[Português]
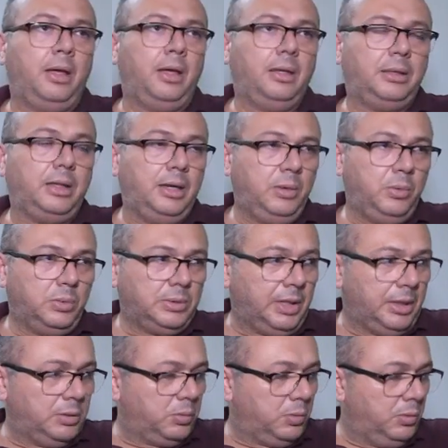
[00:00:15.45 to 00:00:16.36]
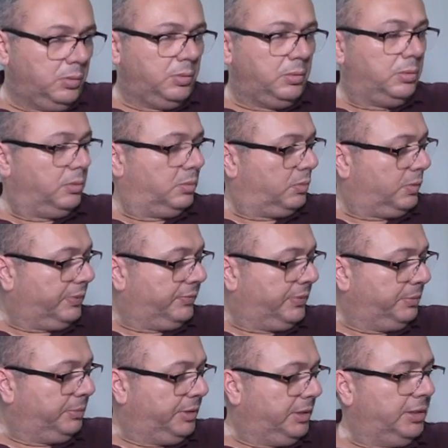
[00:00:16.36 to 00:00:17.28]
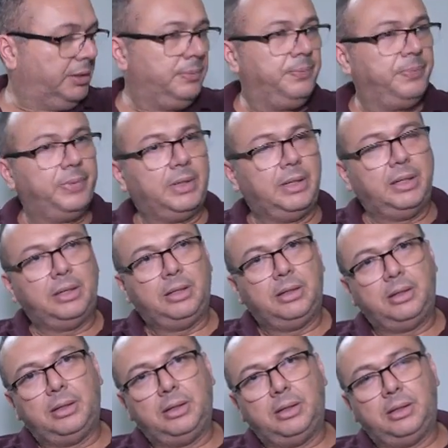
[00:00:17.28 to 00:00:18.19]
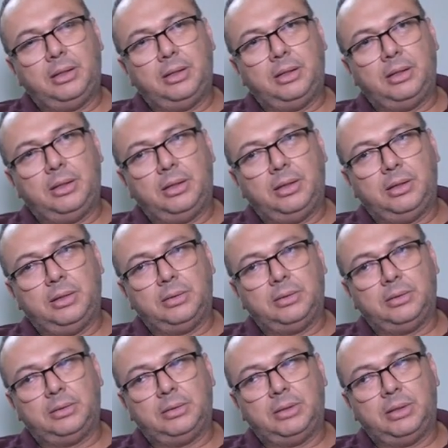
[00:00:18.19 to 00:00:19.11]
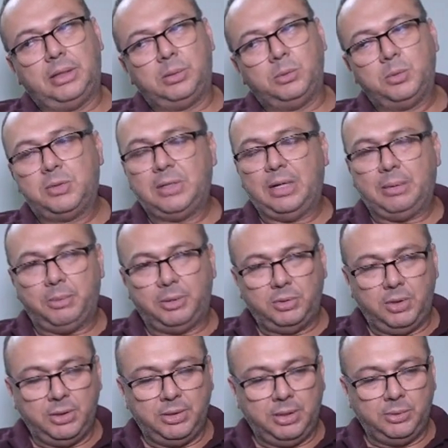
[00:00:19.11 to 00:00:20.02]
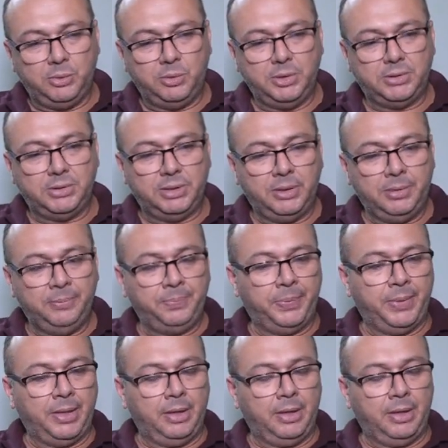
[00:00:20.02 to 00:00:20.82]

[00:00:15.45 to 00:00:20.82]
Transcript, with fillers: Entrei em contato com, com a família na, na, no sábado ainda à noite, né?